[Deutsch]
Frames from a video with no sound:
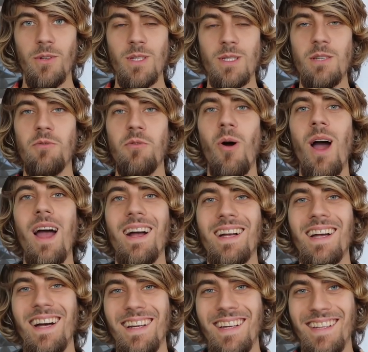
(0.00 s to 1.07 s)
Du hast dir vorher
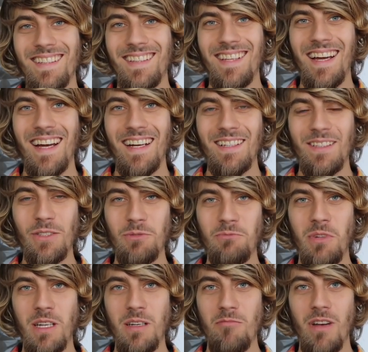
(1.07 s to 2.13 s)
keine Gedanken
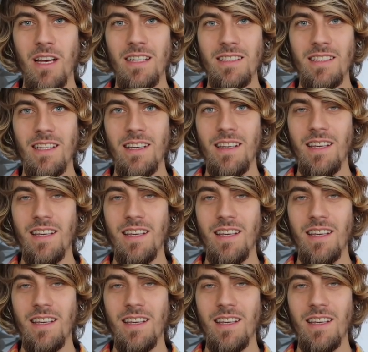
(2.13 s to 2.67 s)
drüber gemacht.